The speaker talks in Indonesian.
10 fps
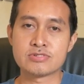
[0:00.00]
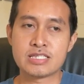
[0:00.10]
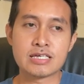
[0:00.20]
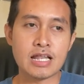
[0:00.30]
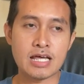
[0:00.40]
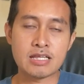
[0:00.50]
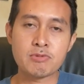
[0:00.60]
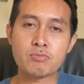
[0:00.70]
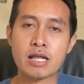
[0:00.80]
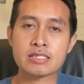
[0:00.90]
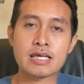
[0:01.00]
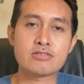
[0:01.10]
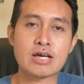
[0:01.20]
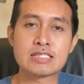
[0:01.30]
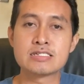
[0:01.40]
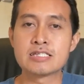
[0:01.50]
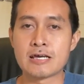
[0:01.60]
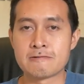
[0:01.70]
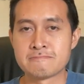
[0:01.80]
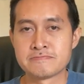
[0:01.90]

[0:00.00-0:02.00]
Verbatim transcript: Tinggal Anda mau praktek ataukah tidak.